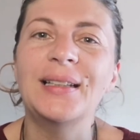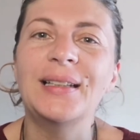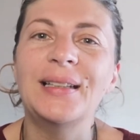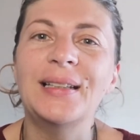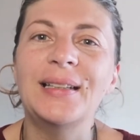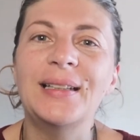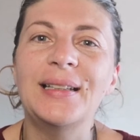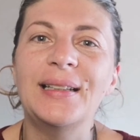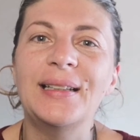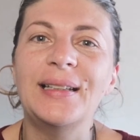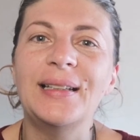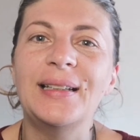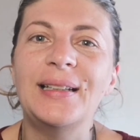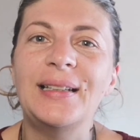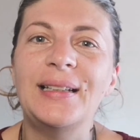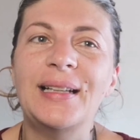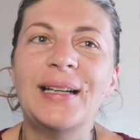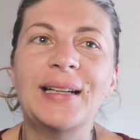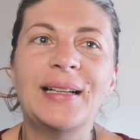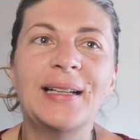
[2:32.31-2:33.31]

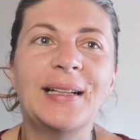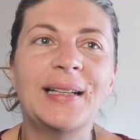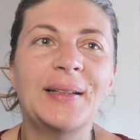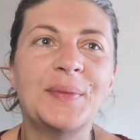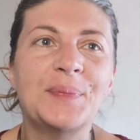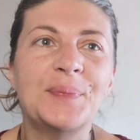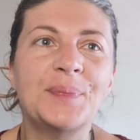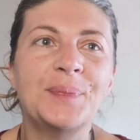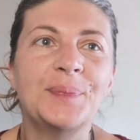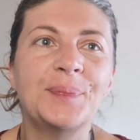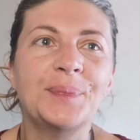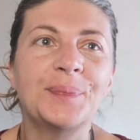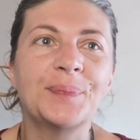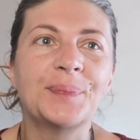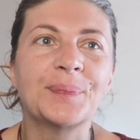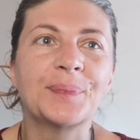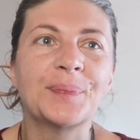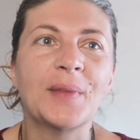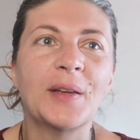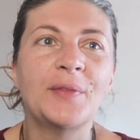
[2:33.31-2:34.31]
eh, la mh,
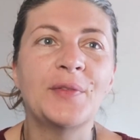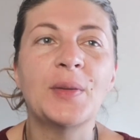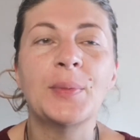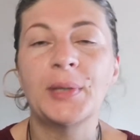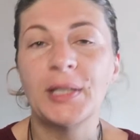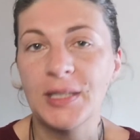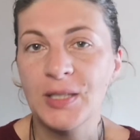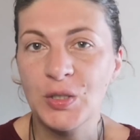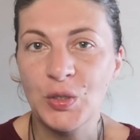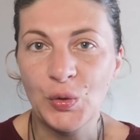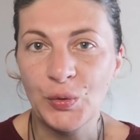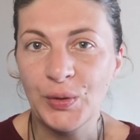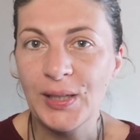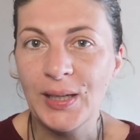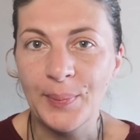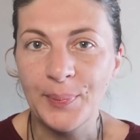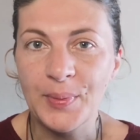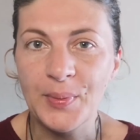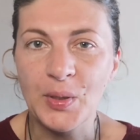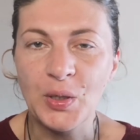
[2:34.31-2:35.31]
mm,
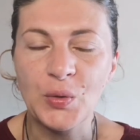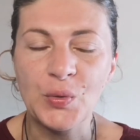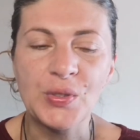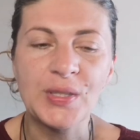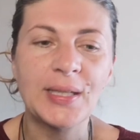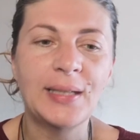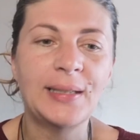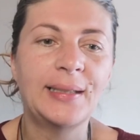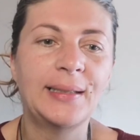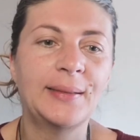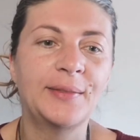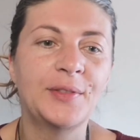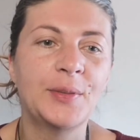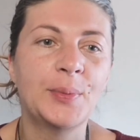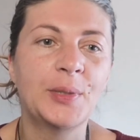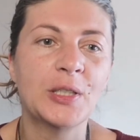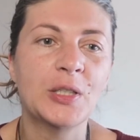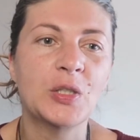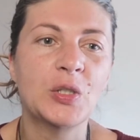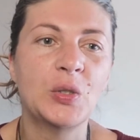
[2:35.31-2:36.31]
vibrazione, la prima cosa, la
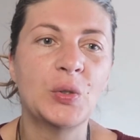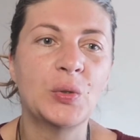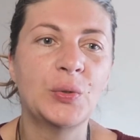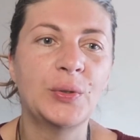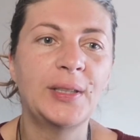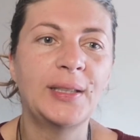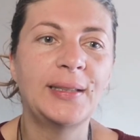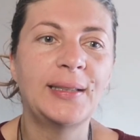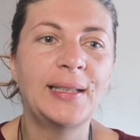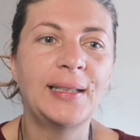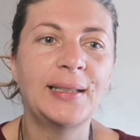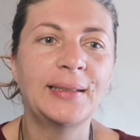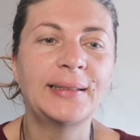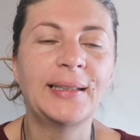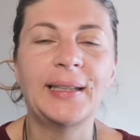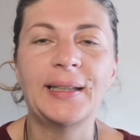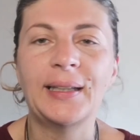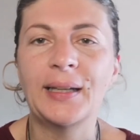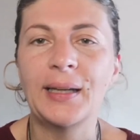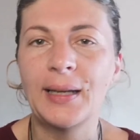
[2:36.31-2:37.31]
vibrazione
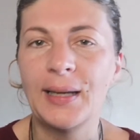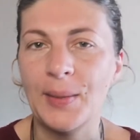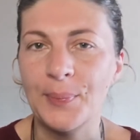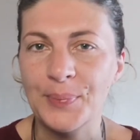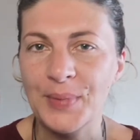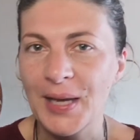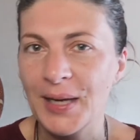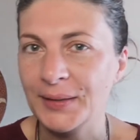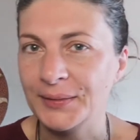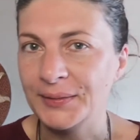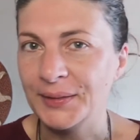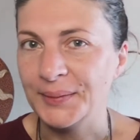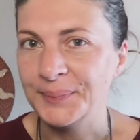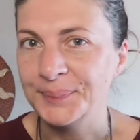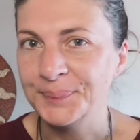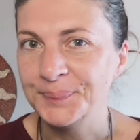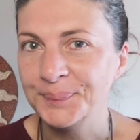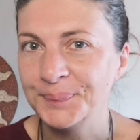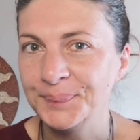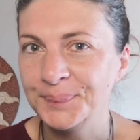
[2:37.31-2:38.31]
della Terra è cambiata.